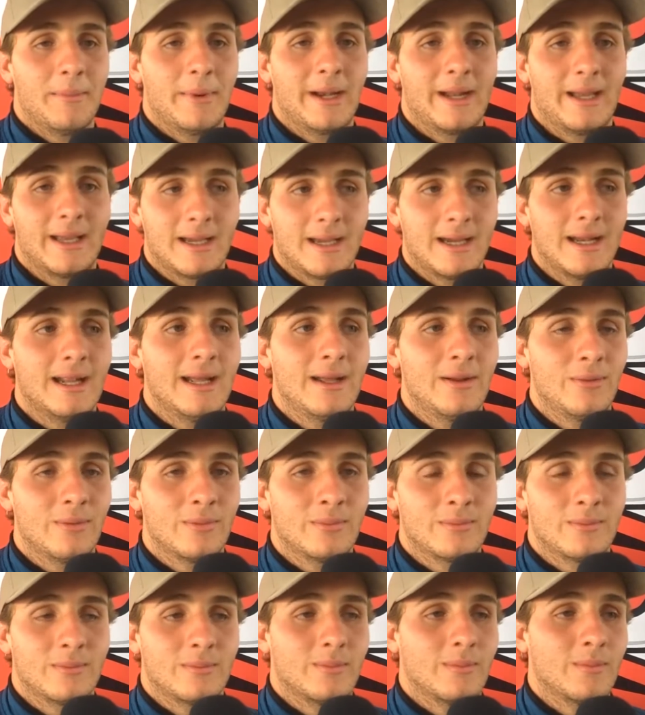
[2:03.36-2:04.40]
encarar
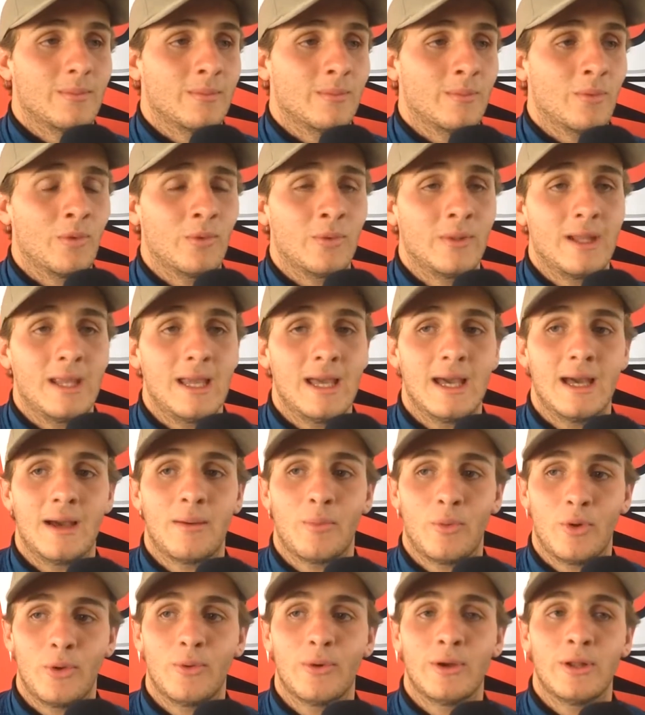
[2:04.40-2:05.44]
un, día
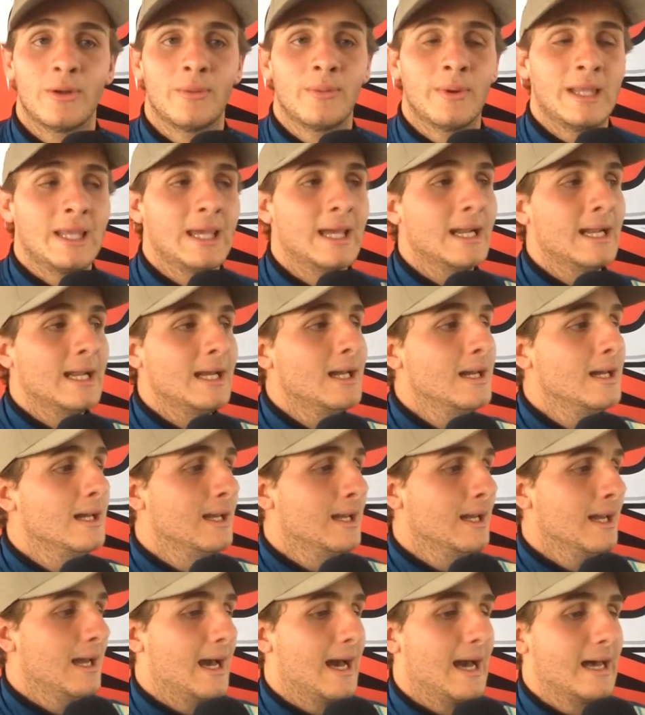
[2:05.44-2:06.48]
muy bueno mañana.
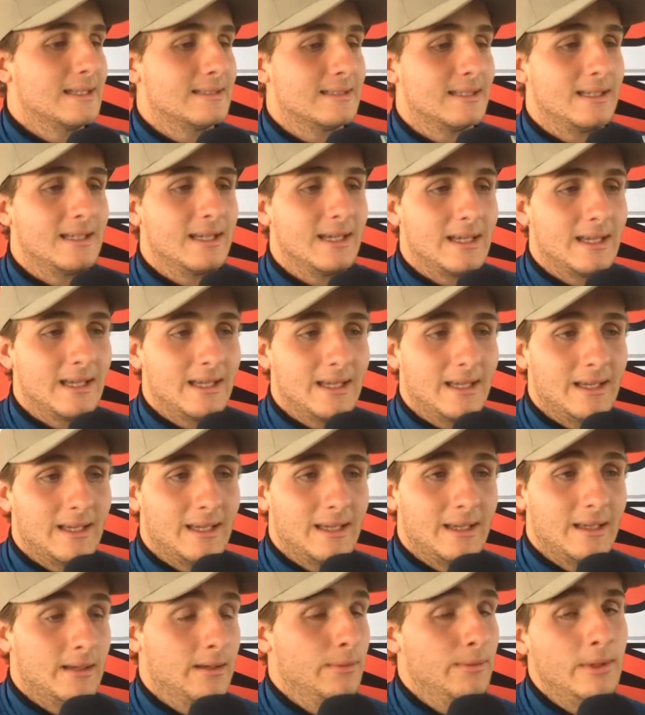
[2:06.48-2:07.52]
Así que
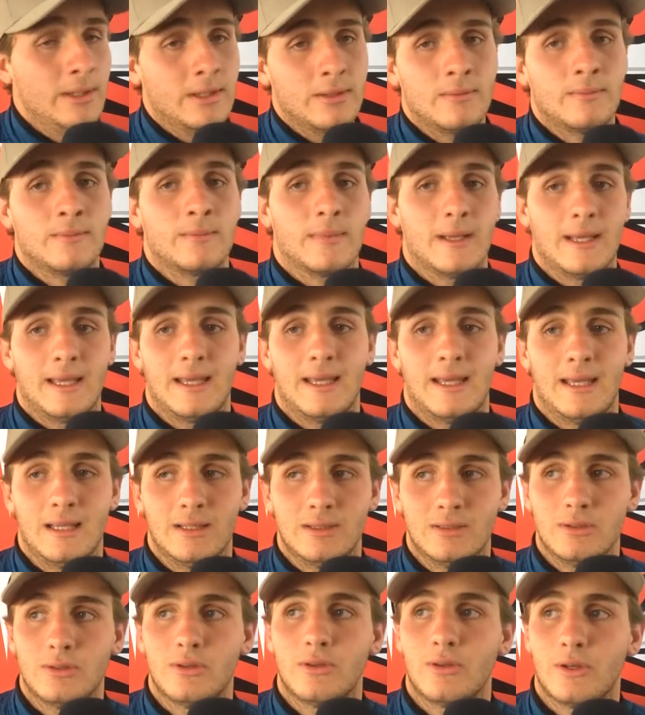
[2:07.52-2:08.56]
bueno,
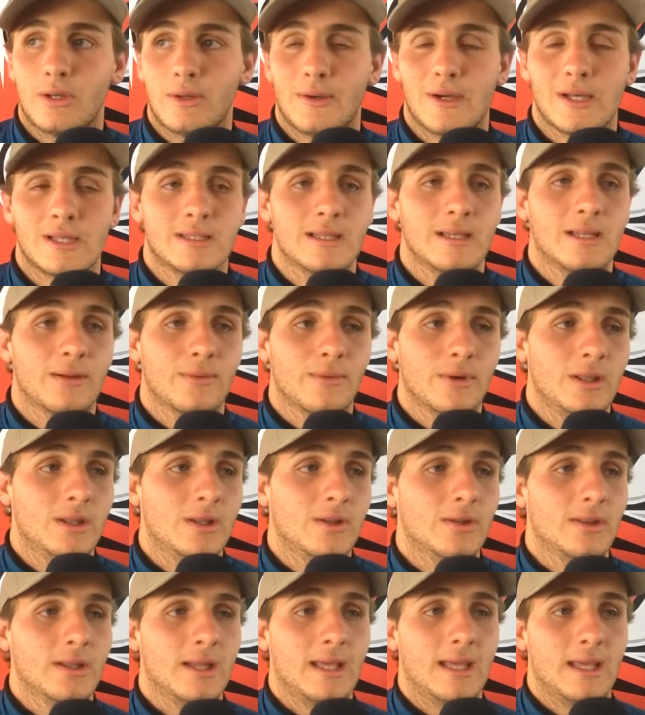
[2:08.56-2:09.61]
yo creo que va a ser
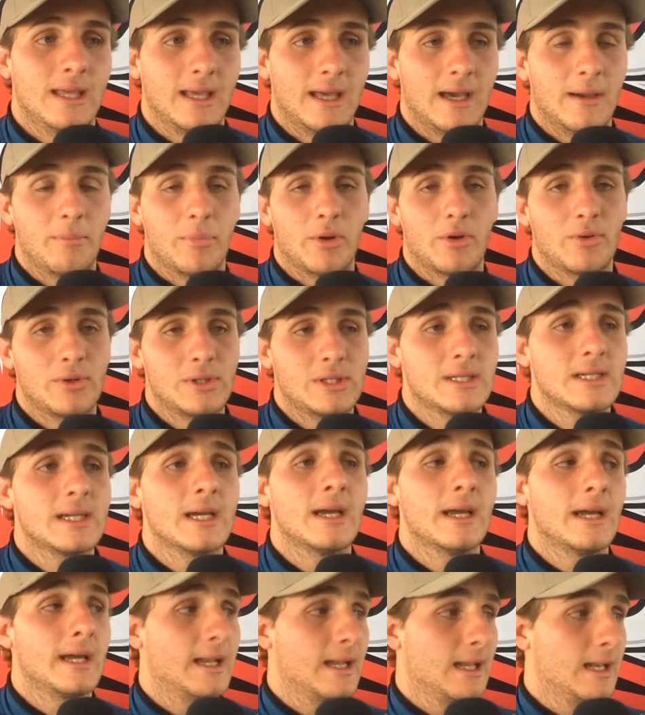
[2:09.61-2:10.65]
cuestión de
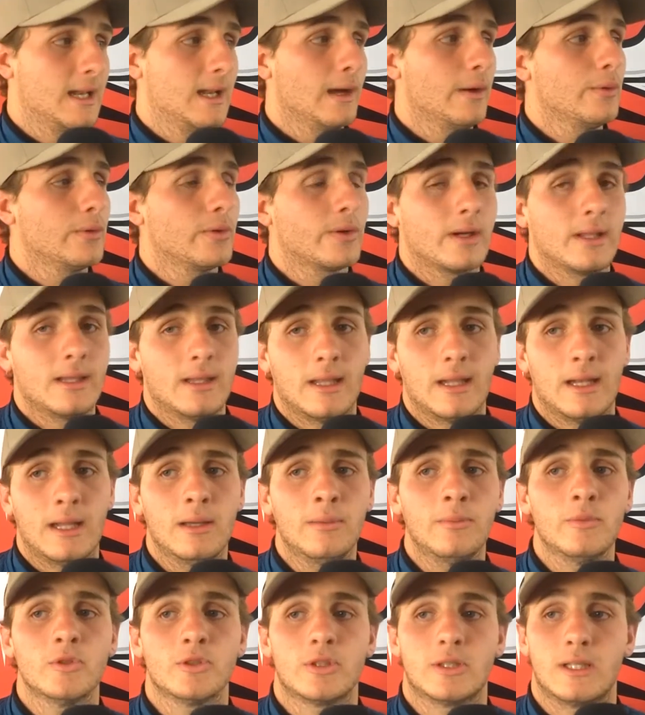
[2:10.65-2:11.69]
aprovechar el auto que
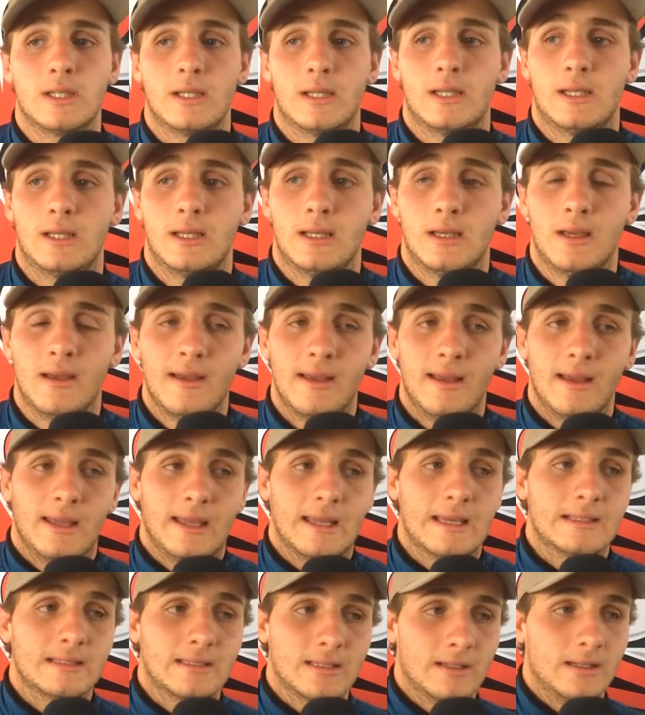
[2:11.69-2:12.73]
tenemos, hacer
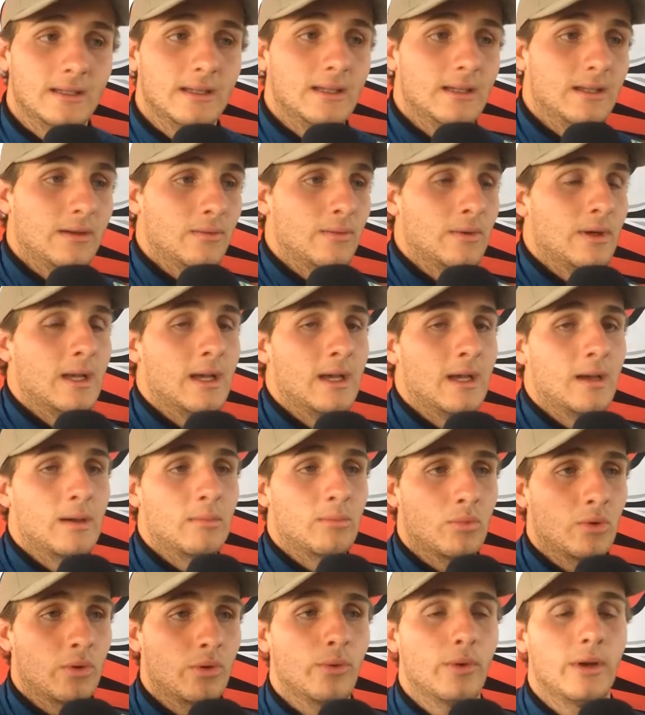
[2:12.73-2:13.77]
una muy buena vuelta
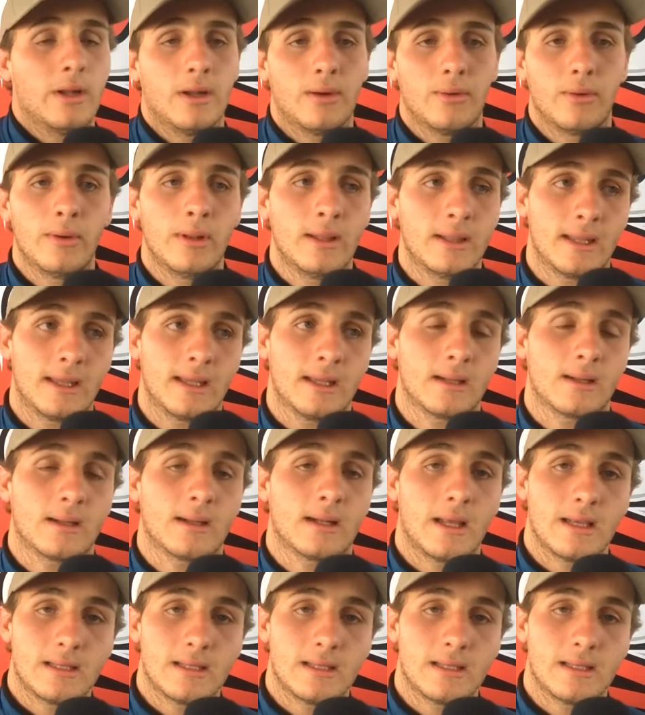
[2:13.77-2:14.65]
en clasificación.